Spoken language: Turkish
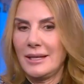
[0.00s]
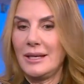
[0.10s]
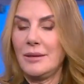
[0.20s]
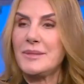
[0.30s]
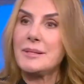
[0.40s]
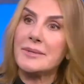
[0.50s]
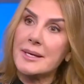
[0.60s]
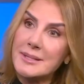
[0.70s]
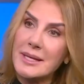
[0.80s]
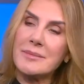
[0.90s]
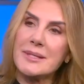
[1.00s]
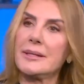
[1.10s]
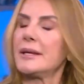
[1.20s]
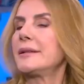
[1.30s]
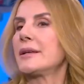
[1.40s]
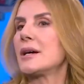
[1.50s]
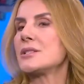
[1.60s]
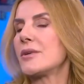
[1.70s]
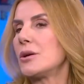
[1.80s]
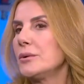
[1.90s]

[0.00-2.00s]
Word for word: ee, bizim desteğimize de ihtiyacı var.